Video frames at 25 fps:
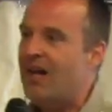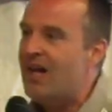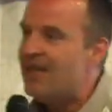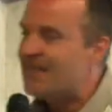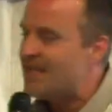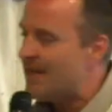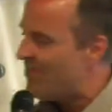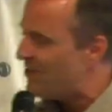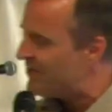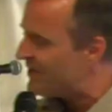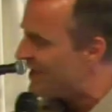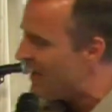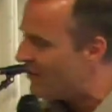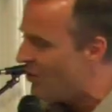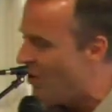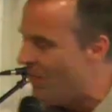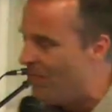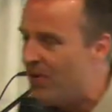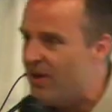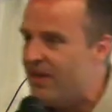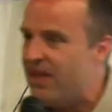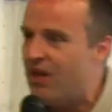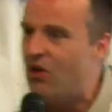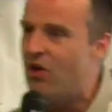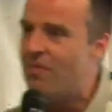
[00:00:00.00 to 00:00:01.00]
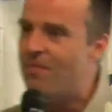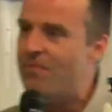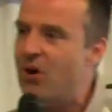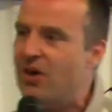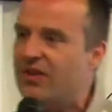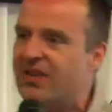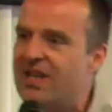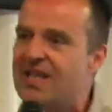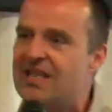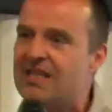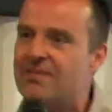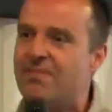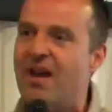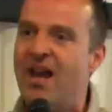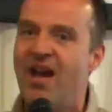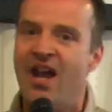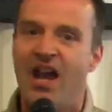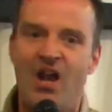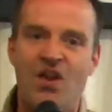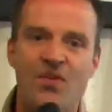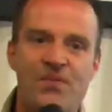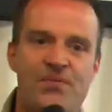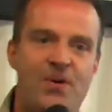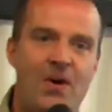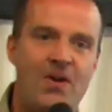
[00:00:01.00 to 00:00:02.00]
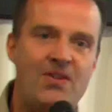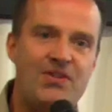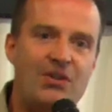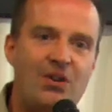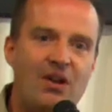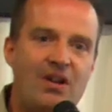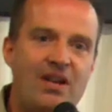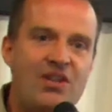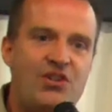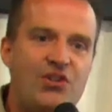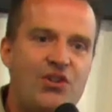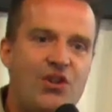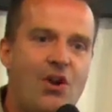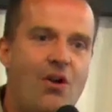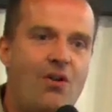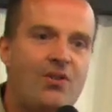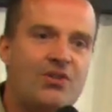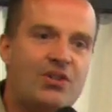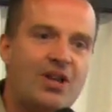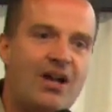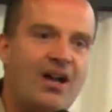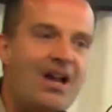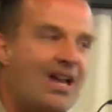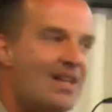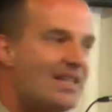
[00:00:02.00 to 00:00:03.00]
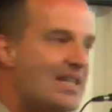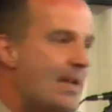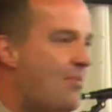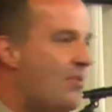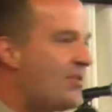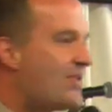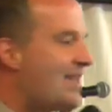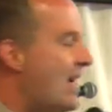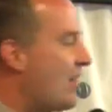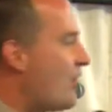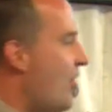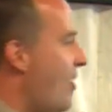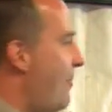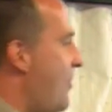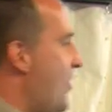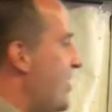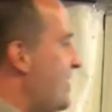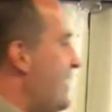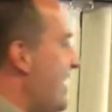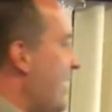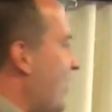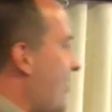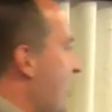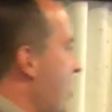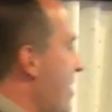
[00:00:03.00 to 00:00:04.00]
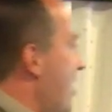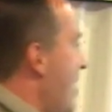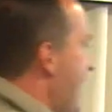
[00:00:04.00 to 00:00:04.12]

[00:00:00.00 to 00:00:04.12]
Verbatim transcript: C'est pour ça qu'on peut dire le bouddhisme est une fausse religion. C'est pour ça qu'on peut dire que